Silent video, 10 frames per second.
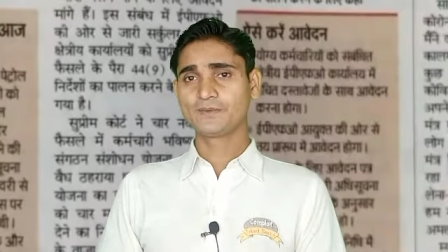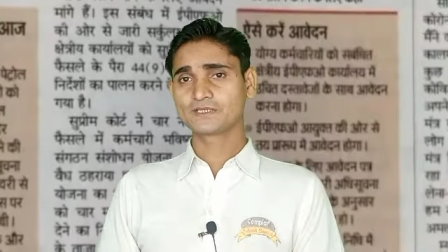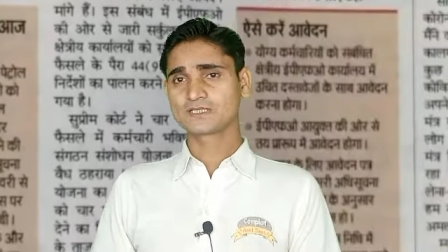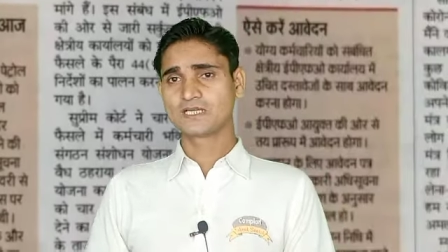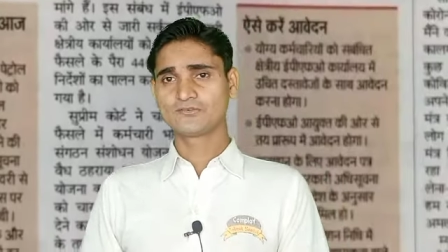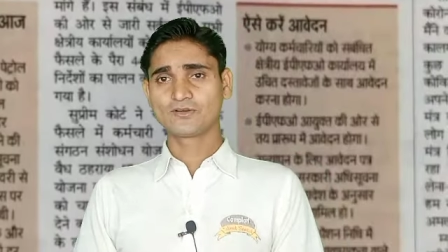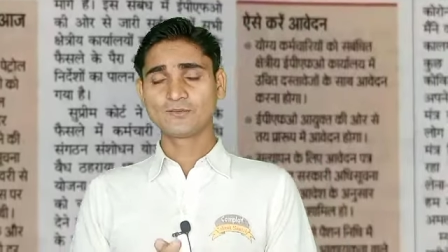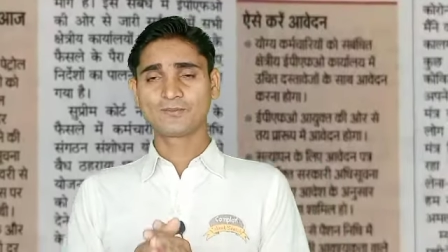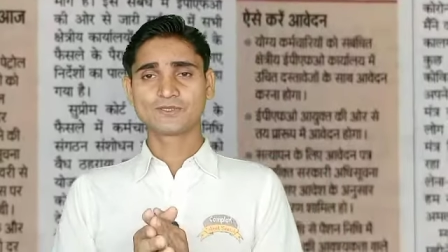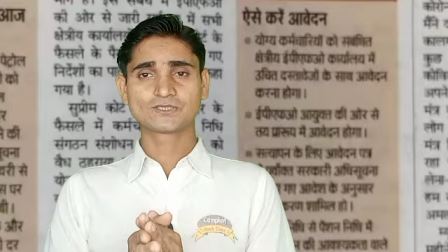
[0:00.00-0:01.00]
ई पी एस ट्वेंटी
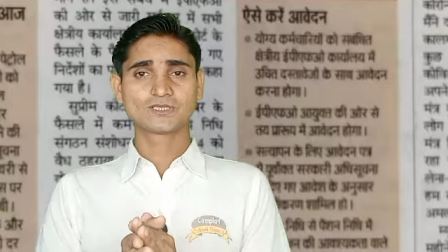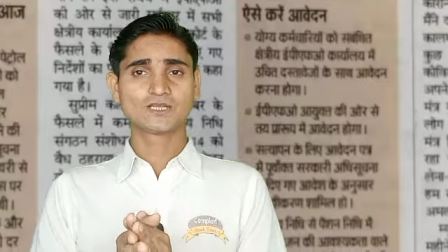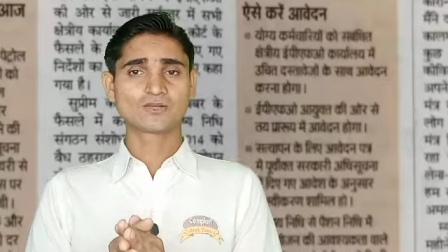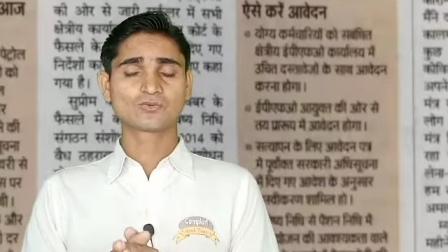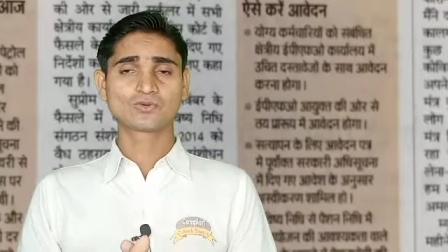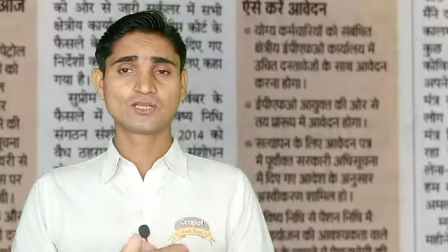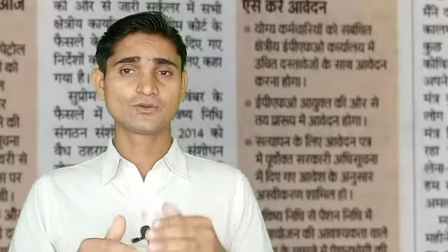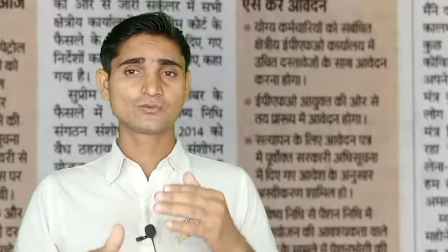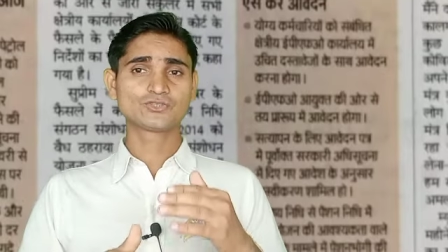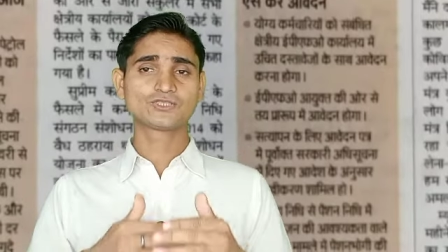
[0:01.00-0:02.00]
फाइव पेंशन धारकों के
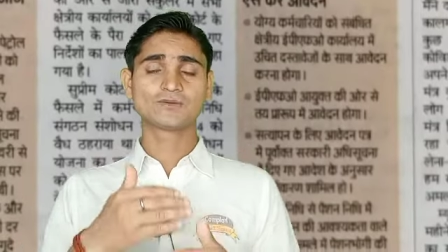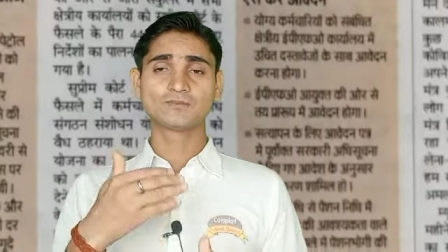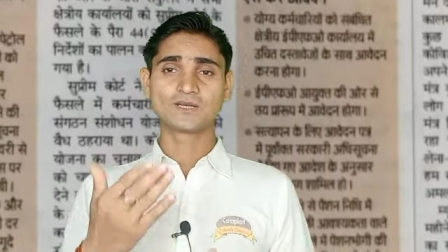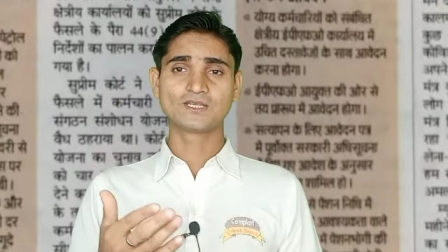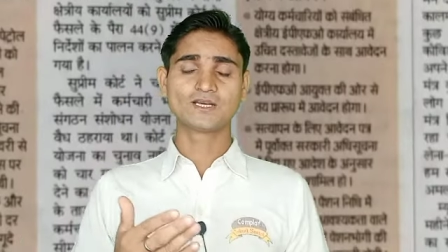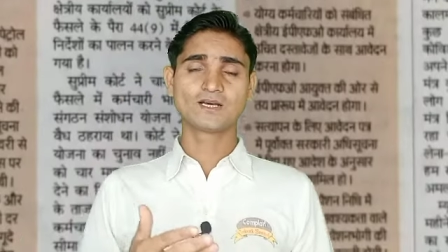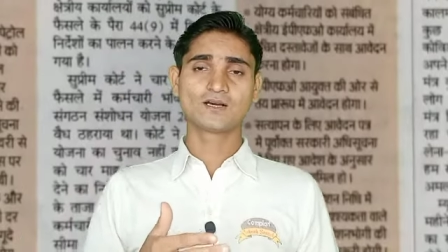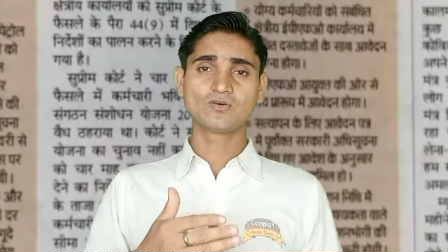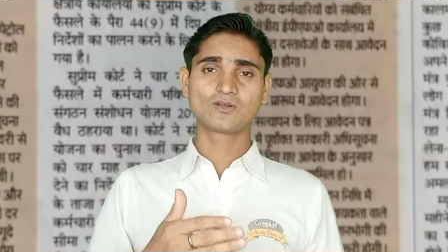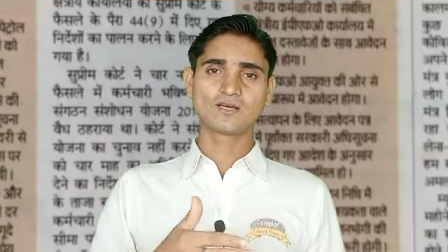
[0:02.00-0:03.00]
लिए कुछ बढ़िया
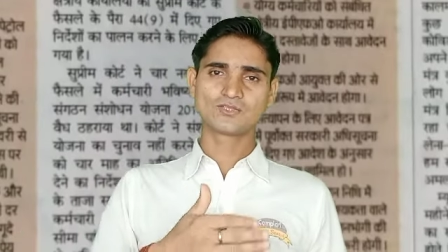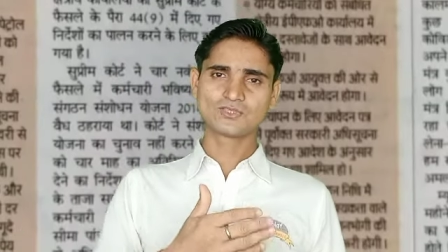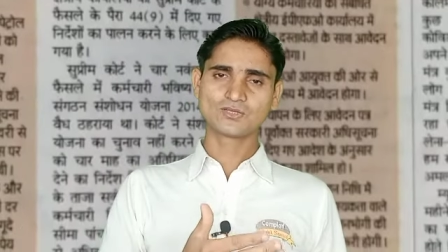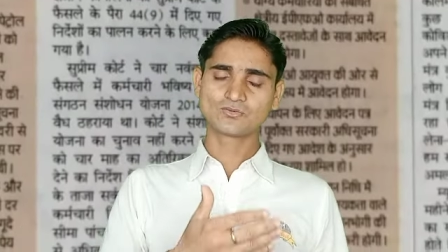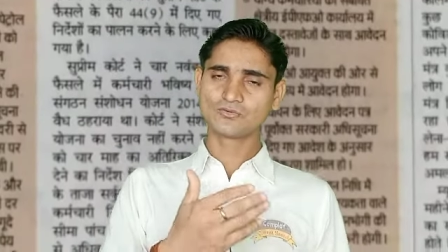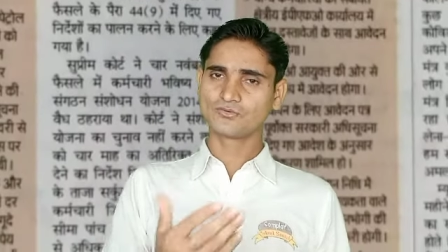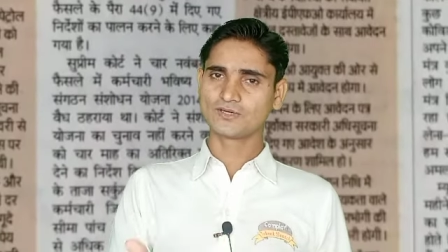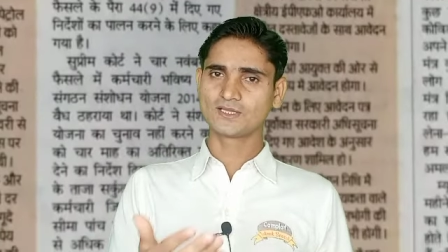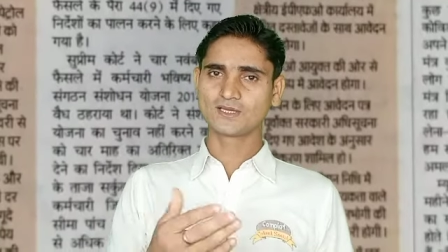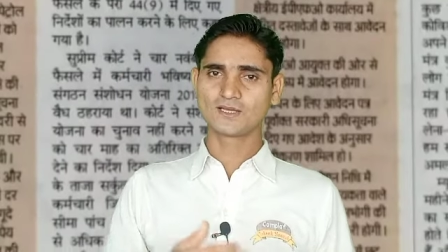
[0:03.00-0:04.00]
और अच्छा
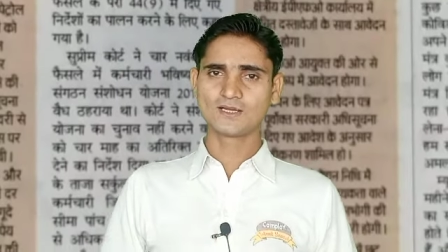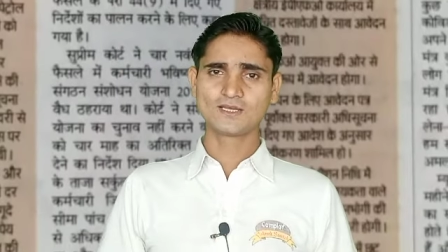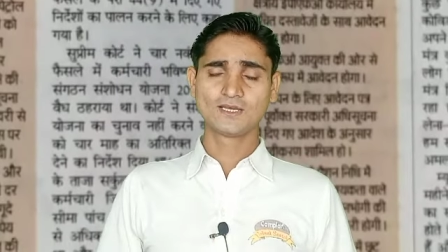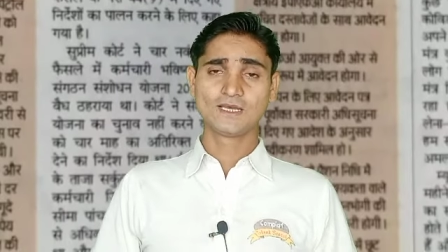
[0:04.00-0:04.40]
तोहफा देगा